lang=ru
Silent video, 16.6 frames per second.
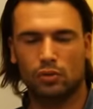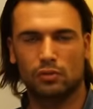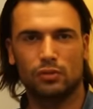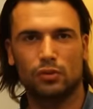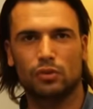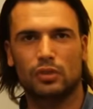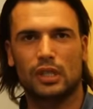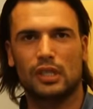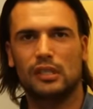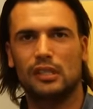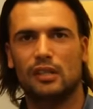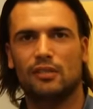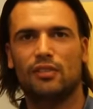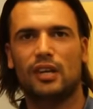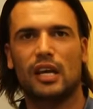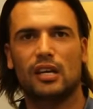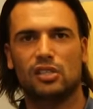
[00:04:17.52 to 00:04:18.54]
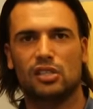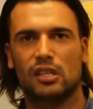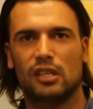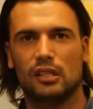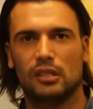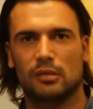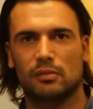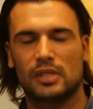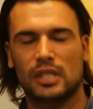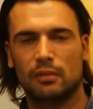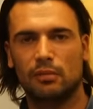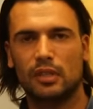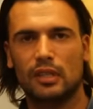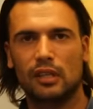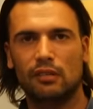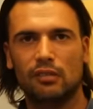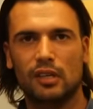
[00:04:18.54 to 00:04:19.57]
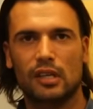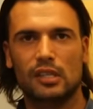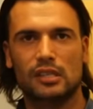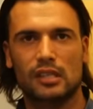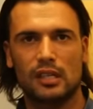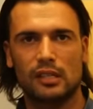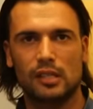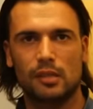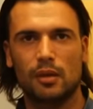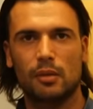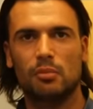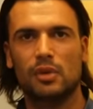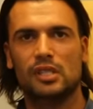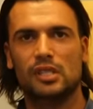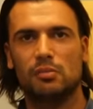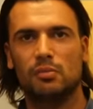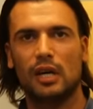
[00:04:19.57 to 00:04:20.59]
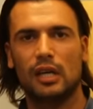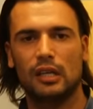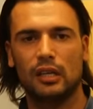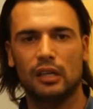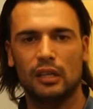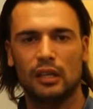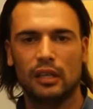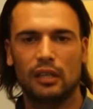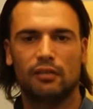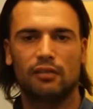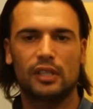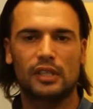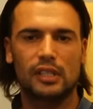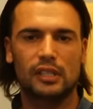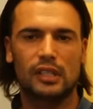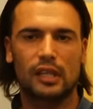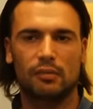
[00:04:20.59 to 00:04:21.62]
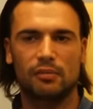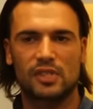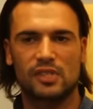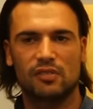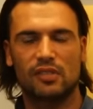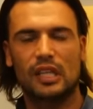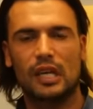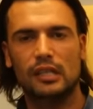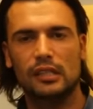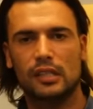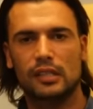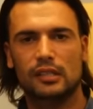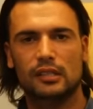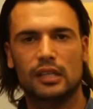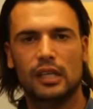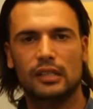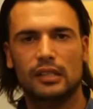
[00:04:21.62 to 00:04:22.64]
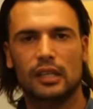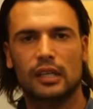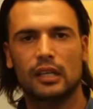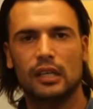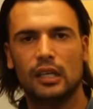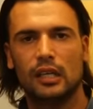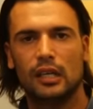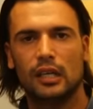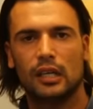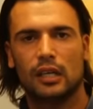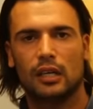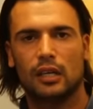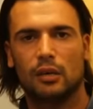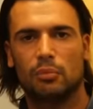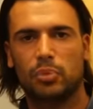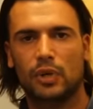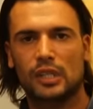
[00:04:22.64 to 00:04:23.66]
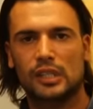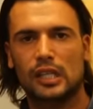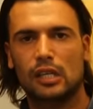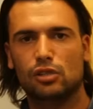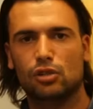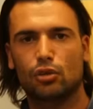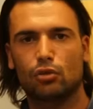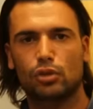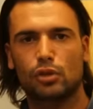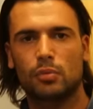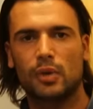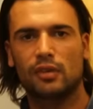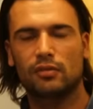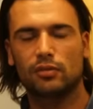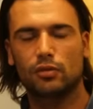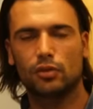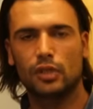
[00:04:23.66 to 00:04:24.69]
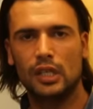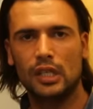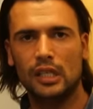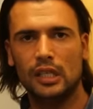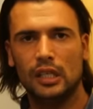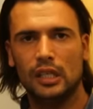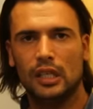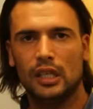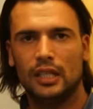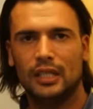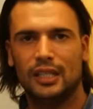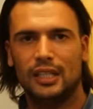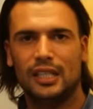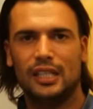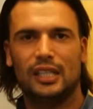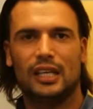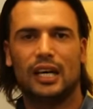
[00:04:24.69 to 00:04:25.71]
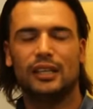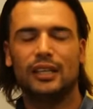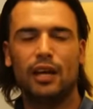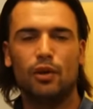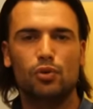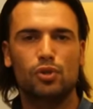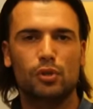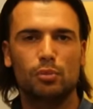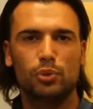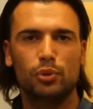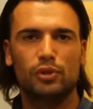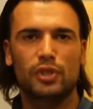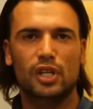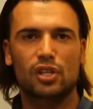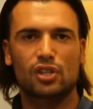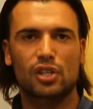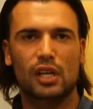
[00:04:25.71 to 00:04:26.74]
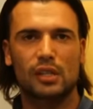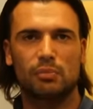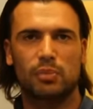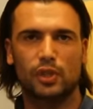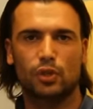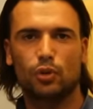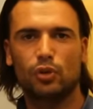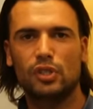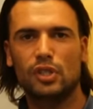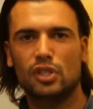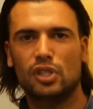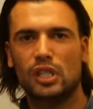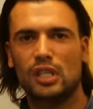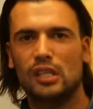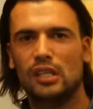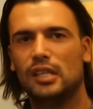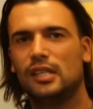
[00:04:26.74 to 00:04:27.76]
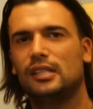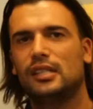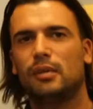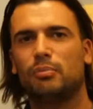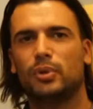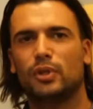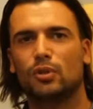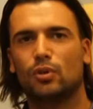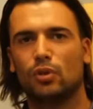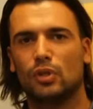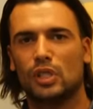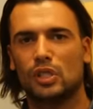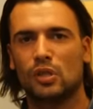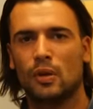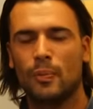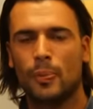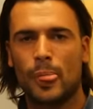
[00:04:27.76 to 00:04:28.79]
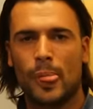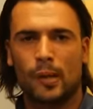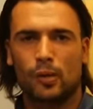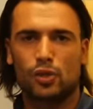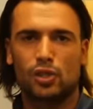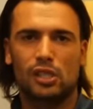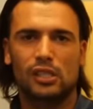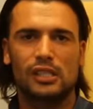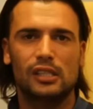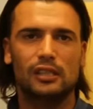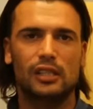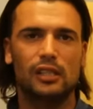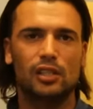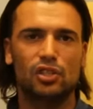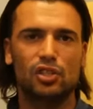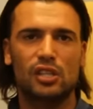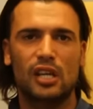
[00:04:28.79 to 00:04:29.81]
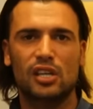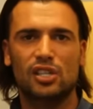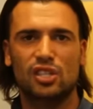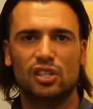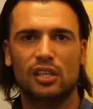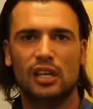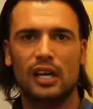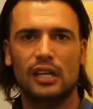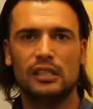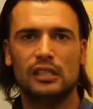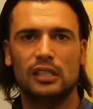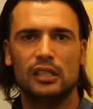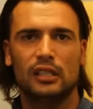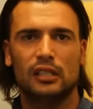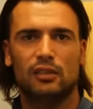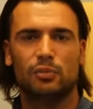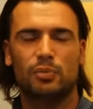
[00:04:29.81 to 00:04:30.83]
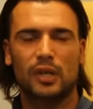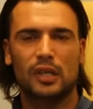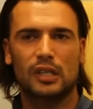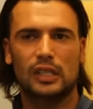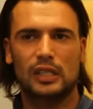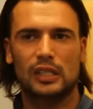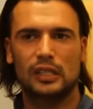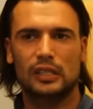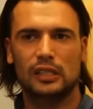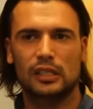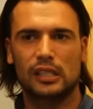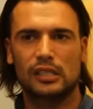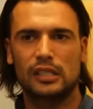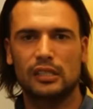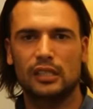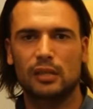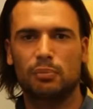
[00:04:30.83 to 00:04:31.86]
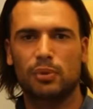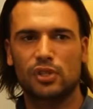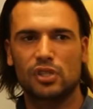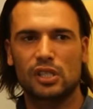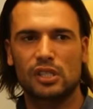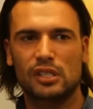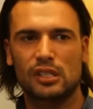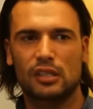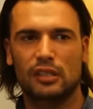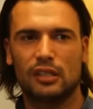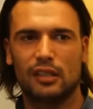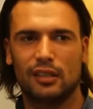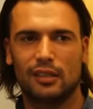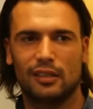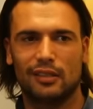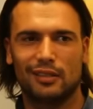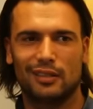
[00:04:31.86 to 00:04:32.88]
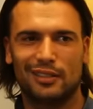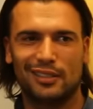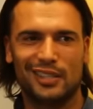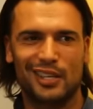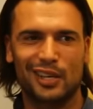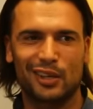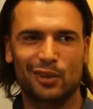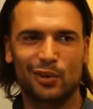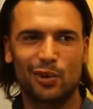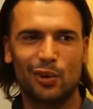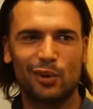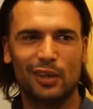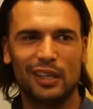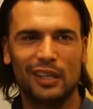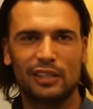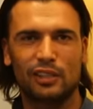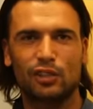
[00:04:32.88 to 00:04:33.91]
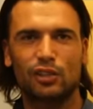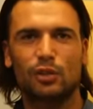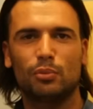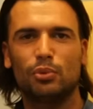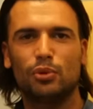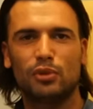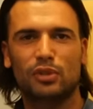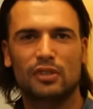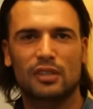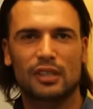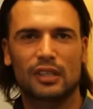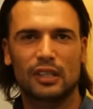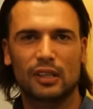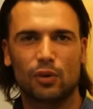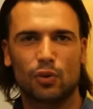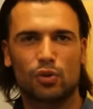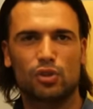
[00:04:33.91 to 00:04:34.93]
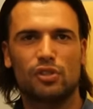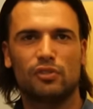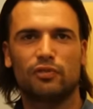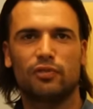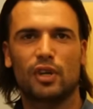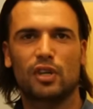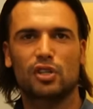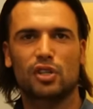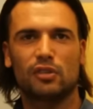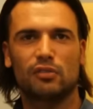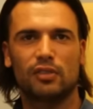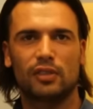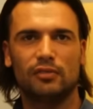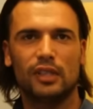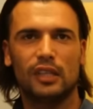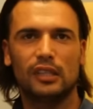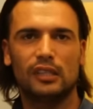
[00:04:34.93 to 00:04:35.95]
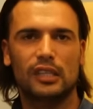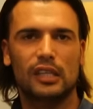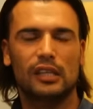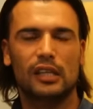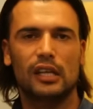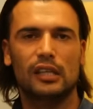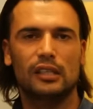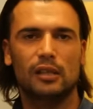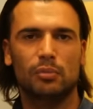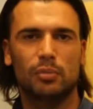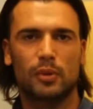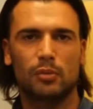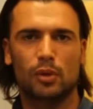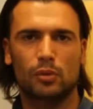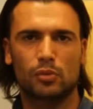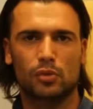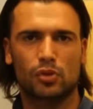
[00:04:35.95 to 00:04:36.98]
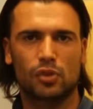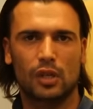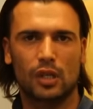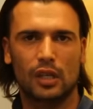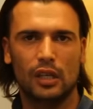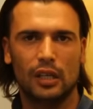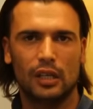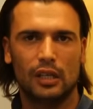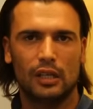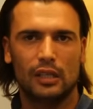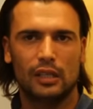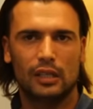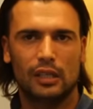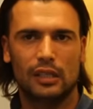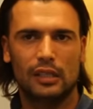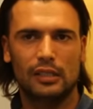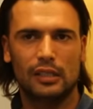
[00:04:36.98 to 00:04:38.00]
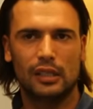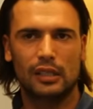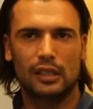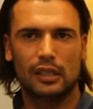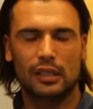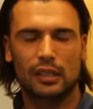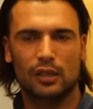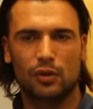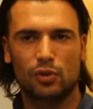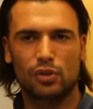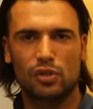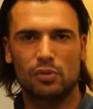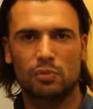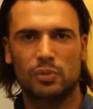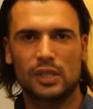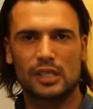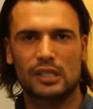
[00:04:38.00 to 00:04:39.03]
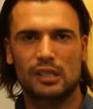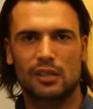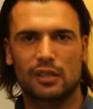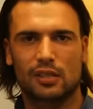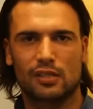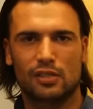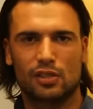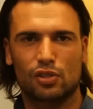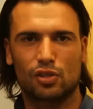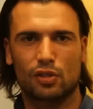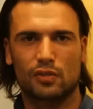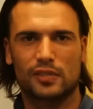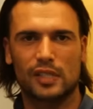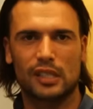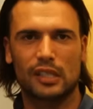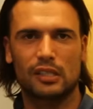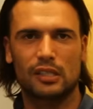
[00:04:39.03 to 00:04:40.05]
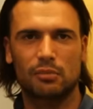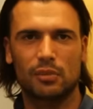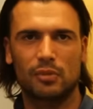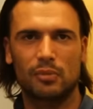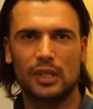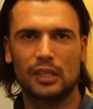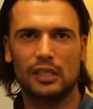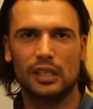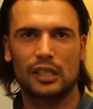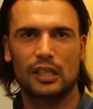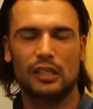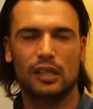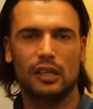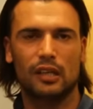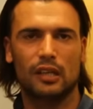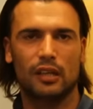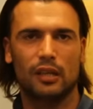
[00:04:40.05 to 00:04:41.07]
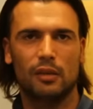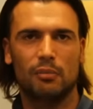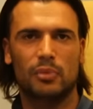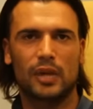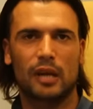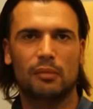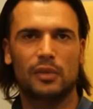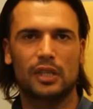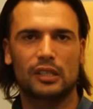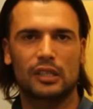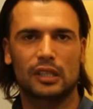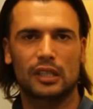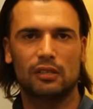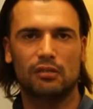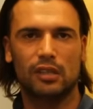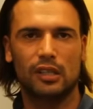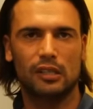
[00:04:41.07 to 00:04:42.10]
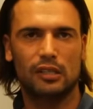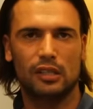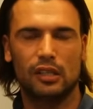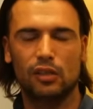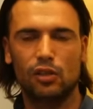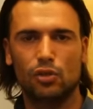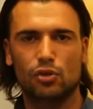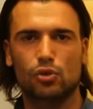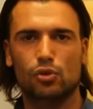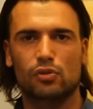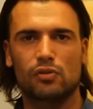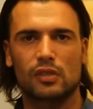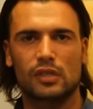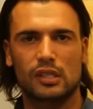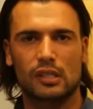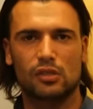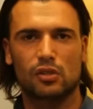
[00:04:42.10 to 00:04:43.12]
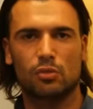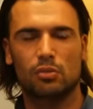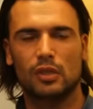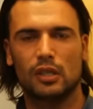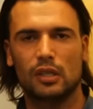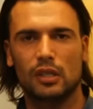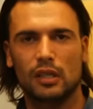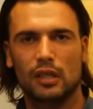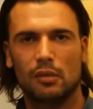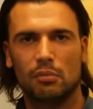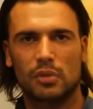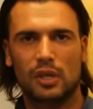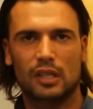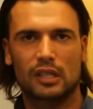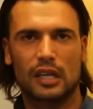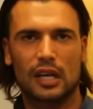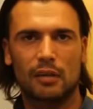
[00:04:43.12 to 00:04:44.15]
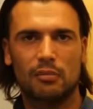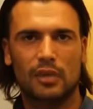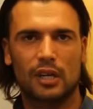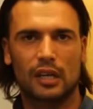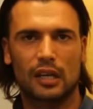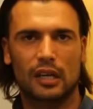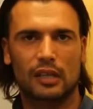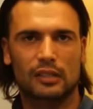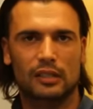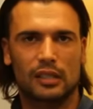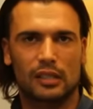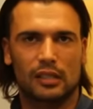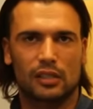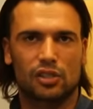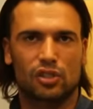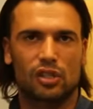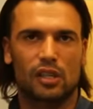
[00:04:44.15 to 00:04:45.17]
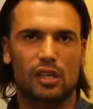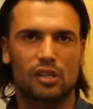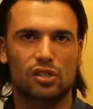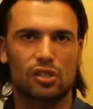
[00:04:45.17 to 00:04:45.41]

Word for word: ну, ты не являешься этим. Самое главное раскрыть максимально в этих там свиданиях, тетах, э, показать, что у тебя внутри, и она уже будет решать, подходишь ты или не подходишь. Потому что если ты начинаешь играть, во-первых, э, если ты по жизни не игрок, то это будет э, очень фальшиво выглядеть, и она это поймет, потому что Алина очень быстро сечет все эти моменты, и она прямо это говорит, и она чувствуется, особенно перед камерой, как ты начинаешь